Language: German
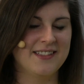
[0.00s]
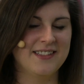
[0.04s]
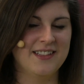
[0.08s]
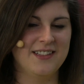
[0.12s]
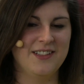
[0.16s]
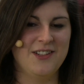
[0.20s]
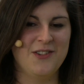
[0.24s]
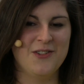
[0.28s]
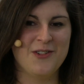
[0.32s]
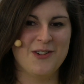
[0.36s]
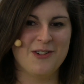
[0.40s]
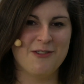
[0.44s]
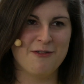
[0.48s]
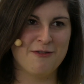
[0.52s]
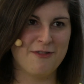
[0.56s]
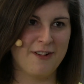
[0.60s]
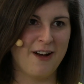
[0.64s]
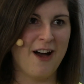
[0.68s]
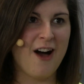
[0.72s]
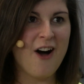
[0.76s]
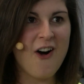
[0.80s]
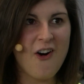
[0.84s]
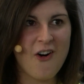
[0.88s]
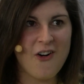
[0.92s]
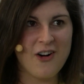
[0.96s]
ist eine junge
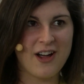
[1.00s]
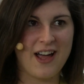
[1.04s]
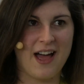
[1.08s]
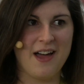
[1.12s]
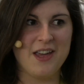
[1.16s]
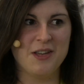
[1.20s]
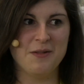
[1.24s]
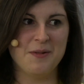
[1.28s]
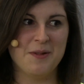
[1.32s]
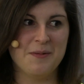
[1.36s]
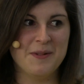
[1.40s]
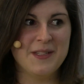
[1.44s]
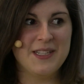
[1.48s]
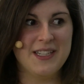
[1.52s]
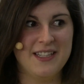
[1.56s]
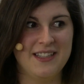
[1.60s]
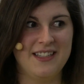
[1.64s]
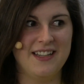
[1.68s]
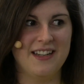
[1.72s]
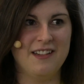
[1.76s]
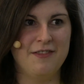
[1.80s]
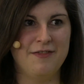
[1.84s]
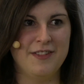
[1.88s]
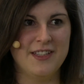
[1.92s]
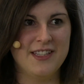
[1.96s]
Frau, kann ich mich mit
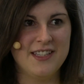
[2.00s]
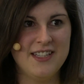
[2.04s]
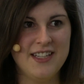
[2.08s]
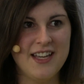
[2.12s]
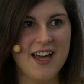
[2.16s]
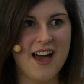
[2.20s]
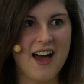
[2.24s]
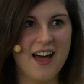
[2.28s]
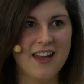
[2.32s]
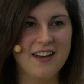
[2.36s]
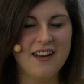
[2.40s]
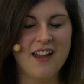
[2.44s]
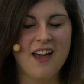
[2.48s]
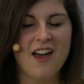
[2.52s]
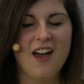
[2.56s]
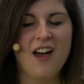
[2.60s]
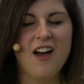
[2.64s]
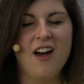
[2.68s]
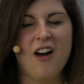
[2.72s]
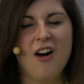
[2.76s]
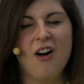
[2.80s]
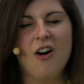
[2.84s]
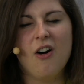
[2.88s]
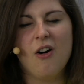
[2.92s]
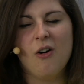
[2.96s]
identifizieren.
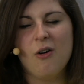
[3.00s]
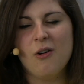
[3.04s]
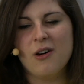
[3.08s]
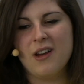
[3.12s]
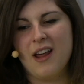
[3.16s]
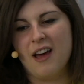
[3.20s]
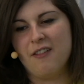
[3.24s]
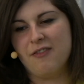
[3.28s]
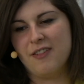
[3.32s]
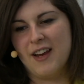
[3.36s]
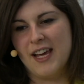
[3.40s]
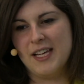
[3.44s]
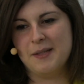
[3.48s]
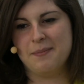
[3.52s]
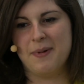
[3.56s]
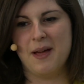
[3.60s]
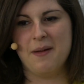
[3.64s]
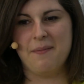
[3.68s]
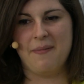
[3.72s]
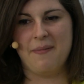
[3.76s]
Oder vielleicht